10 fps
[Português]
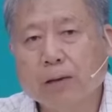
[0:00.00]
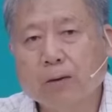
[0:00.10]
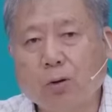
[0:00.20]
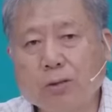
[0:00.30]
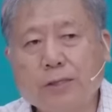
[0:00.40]

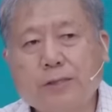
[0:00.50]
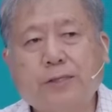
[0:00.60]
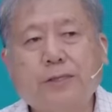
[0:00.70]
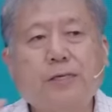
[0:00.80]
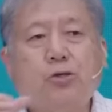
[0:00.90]
Quando ele
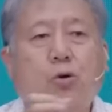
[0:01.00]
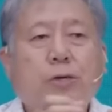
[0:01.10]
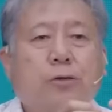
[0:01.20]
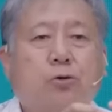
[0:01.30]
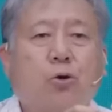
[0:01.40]
se
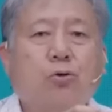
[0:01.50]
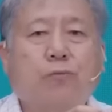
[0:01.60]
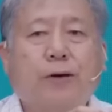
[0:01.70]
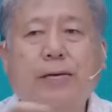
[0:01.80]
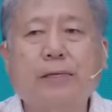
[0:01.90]
desconectou do
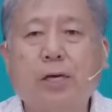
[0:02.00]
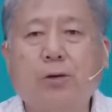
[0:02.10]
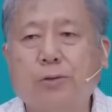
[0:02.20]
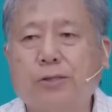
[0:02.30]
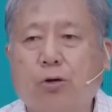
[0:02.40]

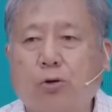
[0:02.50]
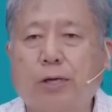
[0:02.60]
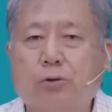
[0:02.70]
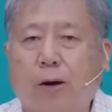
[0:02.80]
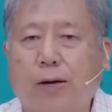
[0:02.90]
verdadeiro, ele se
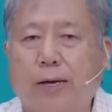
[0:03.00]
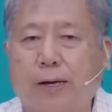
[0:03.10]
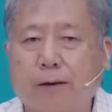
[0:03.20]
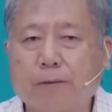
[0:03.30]
conectou a quem